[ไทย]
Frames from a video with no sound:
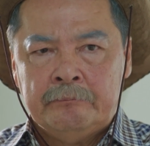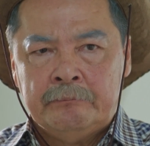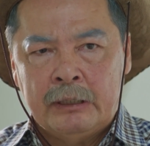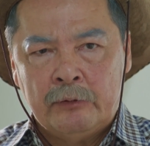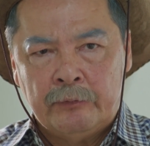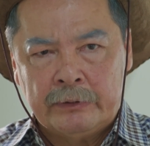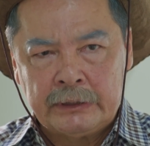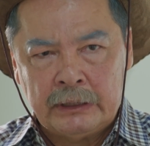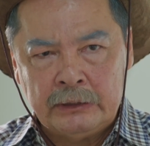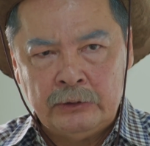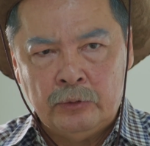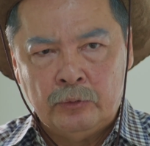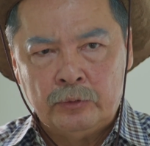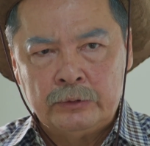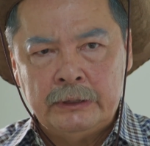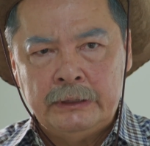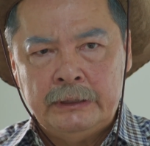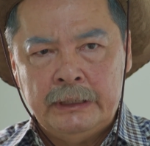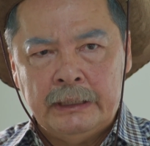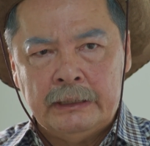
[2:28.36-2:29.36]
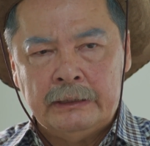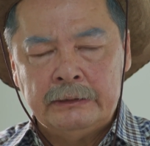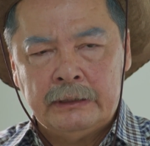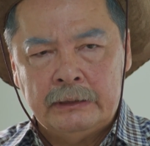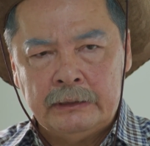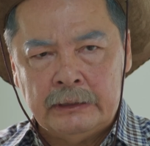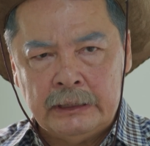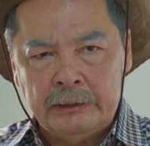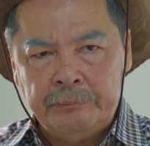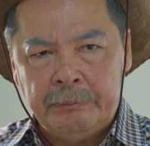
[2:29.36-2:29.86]
ไม่ว่าจะอยู่ที่นี่หรือ
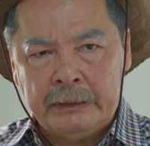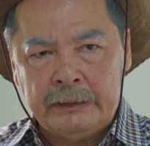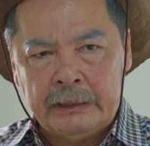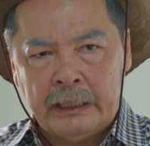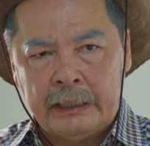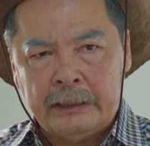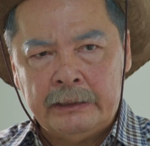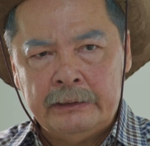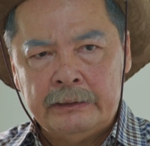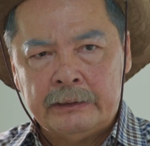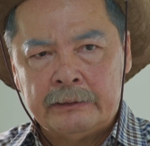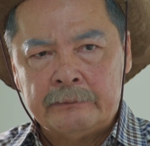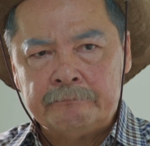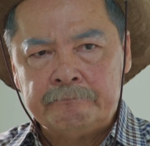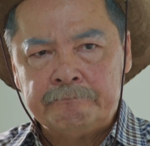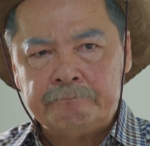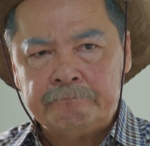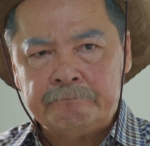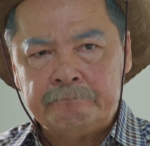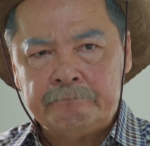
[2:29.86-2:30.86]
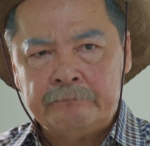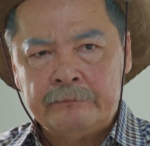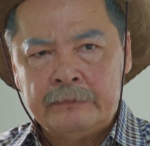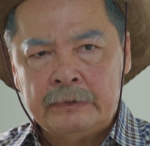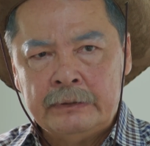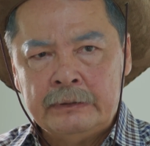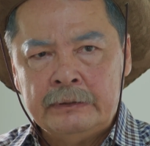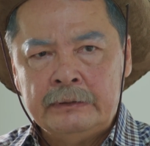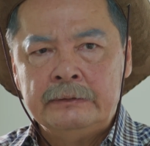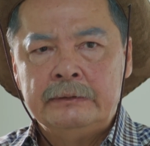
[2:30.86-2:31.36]
จะหนีไปไหนเนี่ย
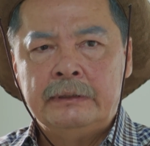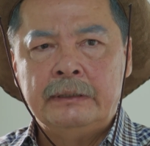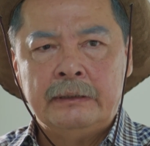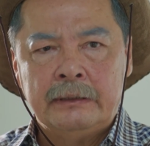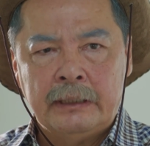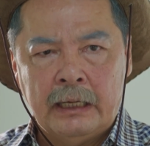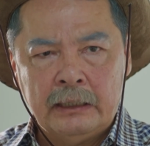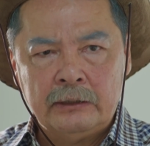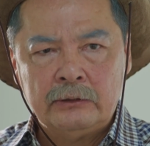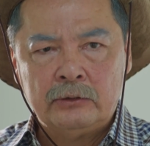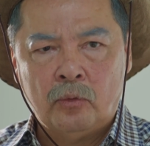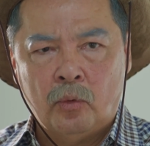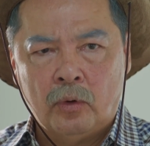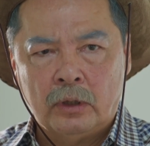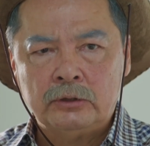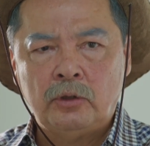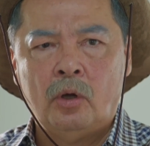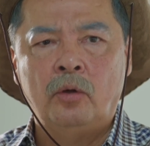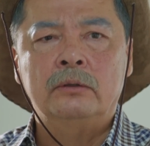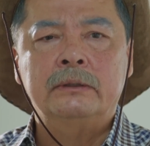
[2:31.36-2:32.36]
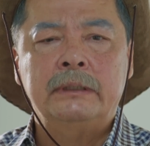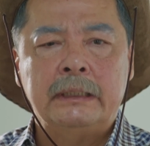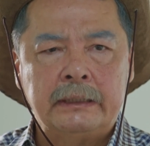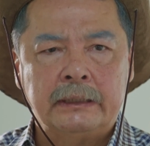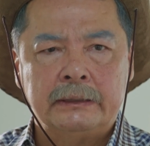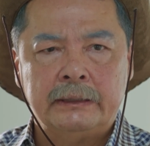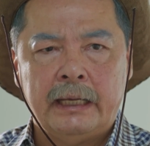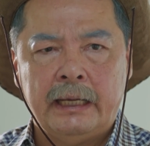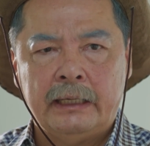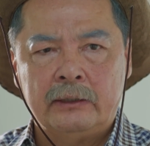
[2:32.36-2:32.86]
ที่รักตัวก็ต้องติด
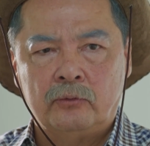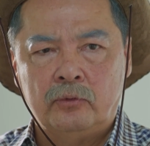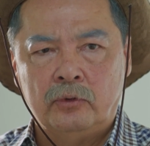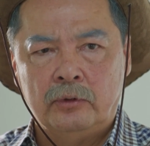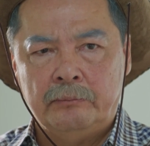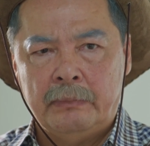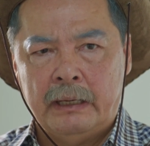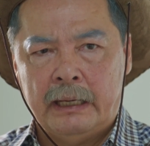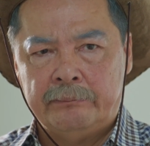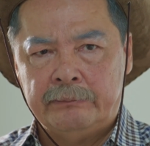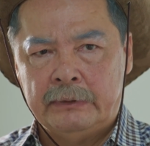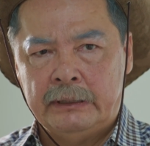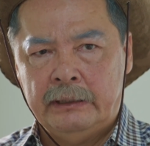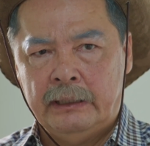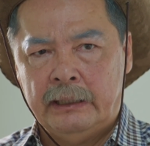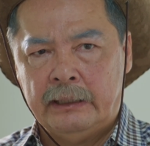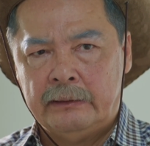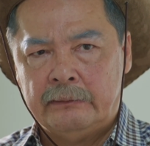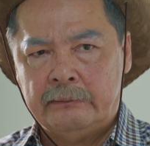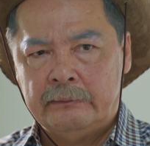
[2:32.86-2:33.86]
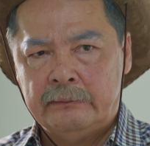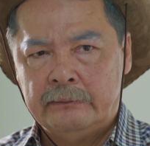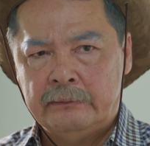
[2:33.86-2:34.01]
กับแทนคุณแบบนี้แหละ